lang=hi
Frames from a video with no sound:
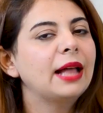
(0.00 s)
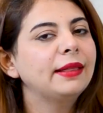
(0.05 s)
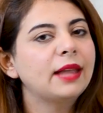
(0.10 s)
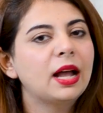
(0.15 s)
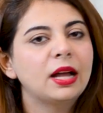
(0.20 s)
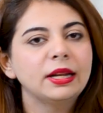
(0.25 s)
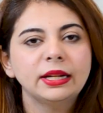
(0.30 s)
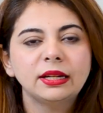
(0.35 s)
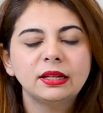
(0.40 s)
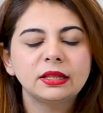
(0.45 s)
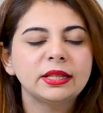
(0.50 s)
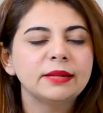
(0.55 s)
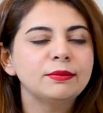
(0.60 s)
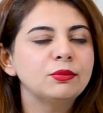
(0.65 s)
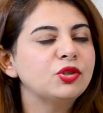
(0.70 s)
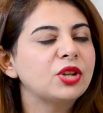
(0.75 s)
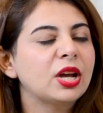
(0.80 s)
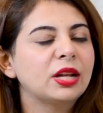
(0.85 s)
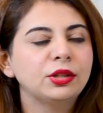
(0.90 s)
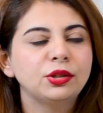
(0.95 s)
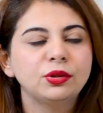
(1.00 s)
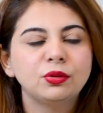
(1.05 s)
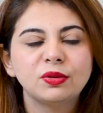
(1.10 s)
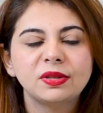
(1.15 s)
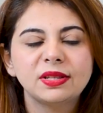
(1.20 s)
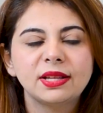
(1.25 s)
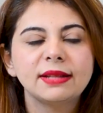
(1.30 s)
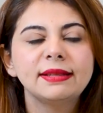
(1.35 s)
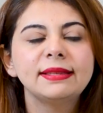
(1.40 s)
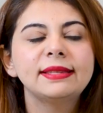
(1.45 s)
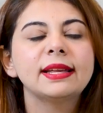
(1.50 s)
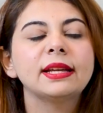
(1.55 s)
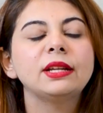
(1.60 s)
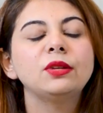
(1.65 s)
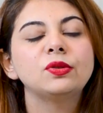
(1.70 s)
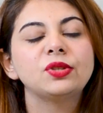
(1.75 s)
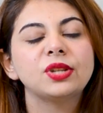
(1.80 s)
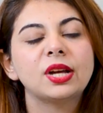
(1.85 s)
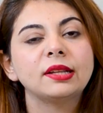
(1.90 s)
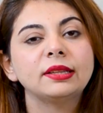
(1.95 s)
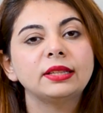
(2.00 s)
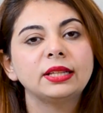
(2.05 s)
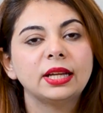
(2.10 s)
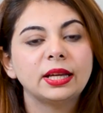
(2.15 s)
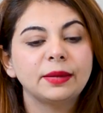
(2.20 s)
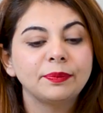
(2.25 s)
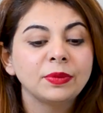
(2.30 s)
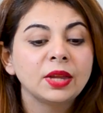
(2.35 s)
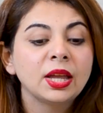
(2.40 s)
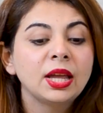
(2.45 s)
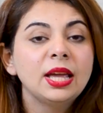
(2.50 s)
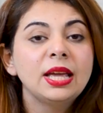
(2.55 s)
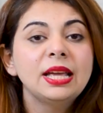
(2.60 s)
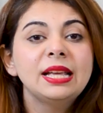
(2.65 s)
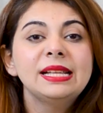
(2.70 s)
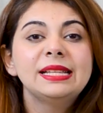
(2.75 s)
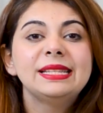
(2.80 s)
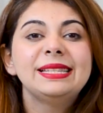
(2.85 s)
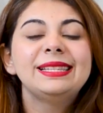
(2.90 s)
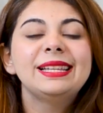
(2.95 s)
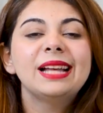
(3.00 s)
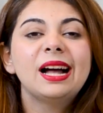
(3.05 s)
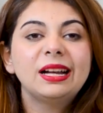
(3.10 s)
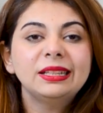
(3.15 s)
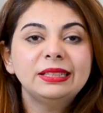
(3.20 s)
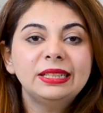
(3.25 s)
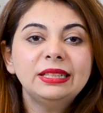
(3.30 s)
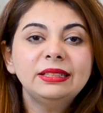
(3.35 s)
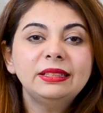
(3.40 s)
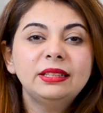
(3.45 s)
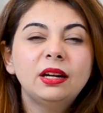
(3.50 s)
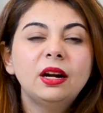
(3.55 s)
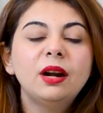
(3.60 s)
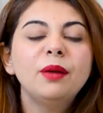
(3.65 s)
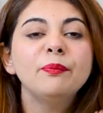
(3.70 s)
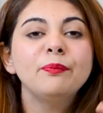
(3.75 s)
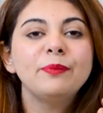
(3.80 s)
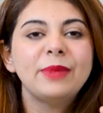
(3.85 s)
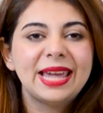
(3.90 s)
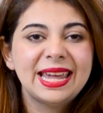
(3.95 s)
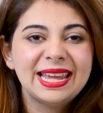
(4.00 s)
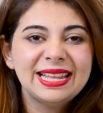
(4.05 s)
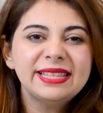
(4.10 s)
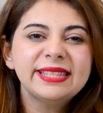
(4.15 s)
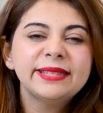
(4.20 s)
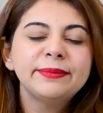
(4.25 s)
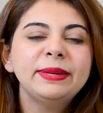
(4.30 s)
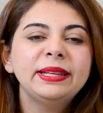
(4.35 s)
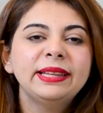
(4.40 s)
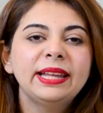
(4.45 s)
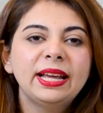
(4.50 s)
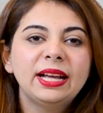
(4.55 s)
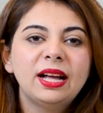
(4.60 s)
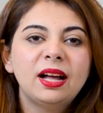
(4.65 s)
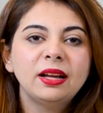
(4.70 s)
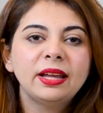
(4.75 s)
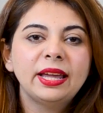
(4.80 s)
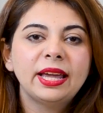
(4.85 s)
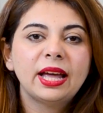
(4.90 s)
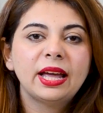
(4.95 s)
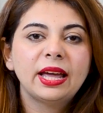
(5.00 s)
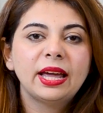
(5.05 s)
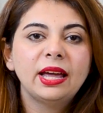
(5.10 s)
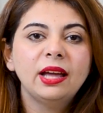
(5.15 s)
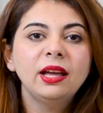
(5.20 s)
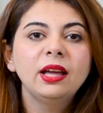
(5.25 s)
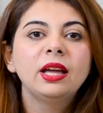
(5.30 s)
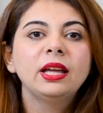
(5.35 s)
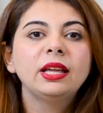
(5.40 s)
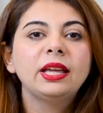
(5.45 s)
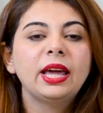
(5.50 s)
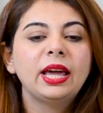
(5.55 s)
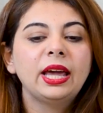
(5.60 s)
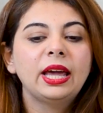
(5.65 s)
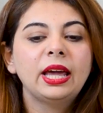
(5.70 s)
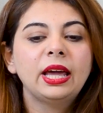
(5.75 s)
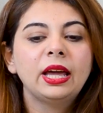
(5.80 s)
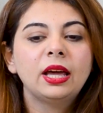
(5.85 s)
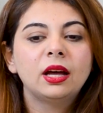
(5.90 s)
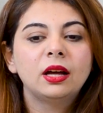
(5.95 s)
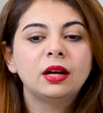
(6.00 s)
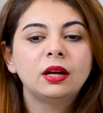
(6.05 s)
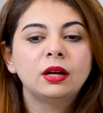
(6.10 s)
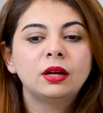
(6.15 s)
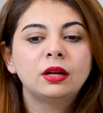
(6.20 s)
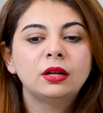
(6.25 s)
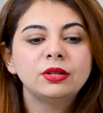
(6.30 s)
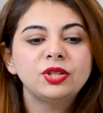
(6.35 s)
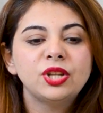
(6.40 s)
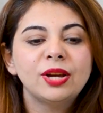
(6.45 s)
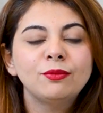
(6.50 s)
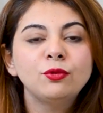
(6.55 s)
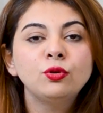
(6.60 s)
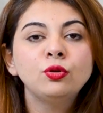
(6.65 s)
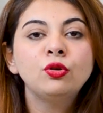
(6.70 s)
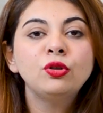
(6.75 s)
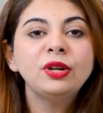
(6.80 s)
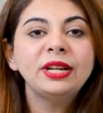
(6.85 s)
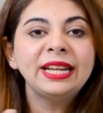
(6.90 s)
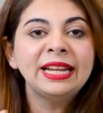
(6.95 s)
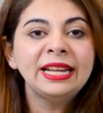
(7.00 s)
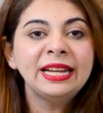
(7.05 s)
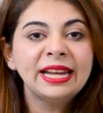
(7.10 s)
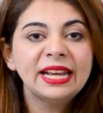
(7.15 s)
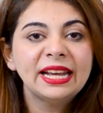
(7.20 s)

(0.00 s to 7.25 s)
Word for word: दाने ख़त्म हो जाते हैं तो स्किन सही हो जाती है ज़्यादातर मेल्स में देखा गया है कि जब उनको टीन